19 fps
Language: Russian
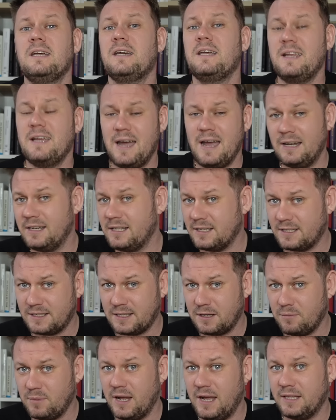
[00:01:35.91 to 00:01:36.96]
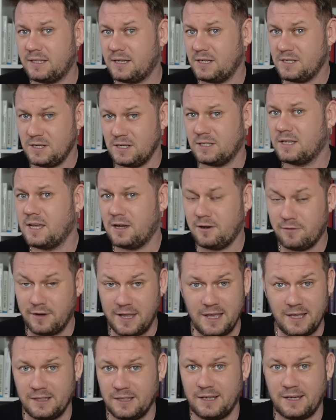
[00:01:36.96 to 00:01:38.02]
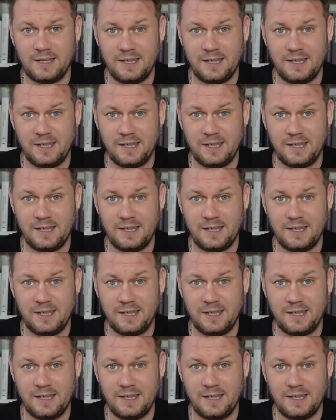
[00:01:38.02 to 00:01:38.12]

реально истребляет российских военных,